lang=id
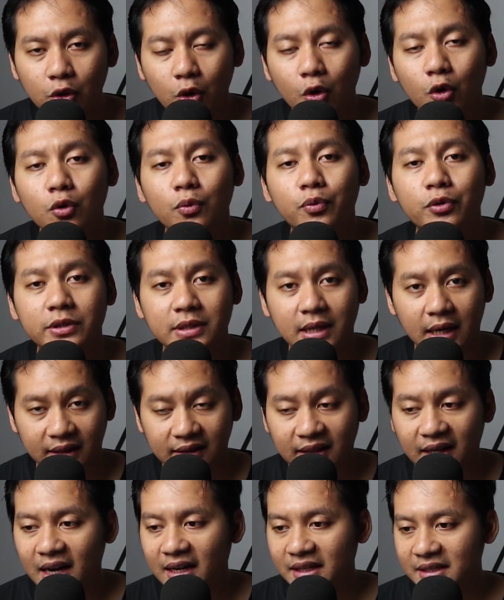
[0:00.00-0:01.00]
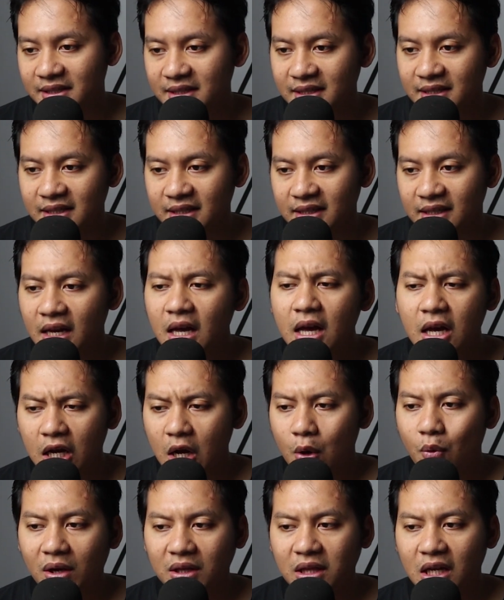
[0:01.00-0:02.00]
Yoru berusaha tenang di sini.
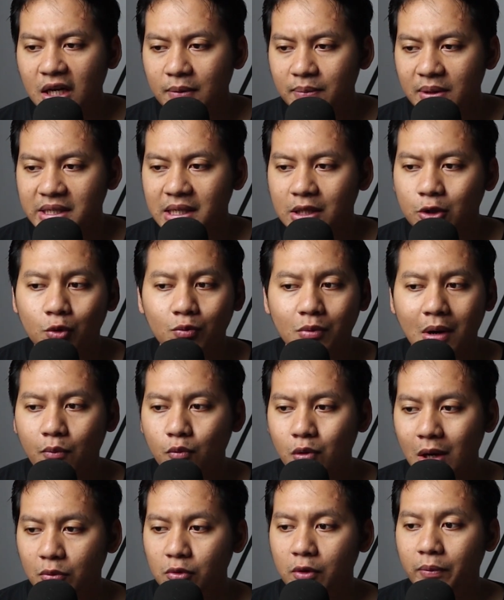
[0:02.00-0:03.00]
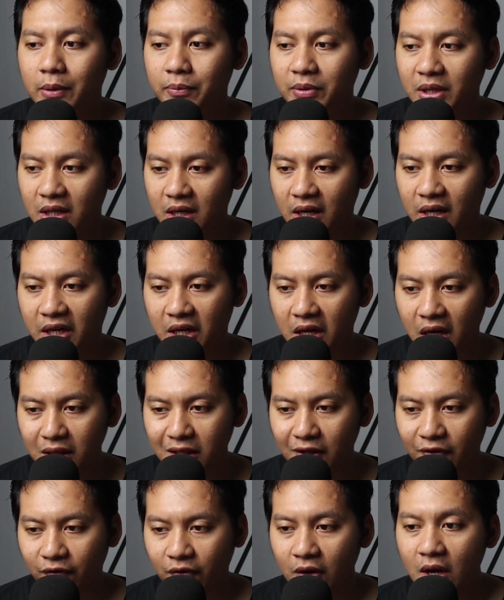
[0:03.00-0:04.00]
Kekuatan iblis itu membuatmu berpikiran
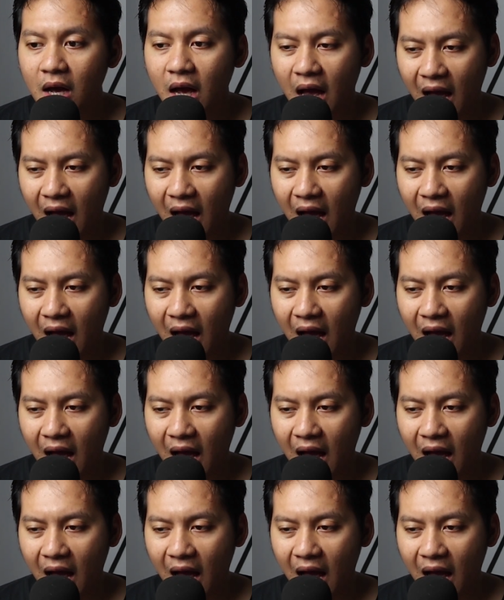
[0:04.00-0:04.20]
negatif.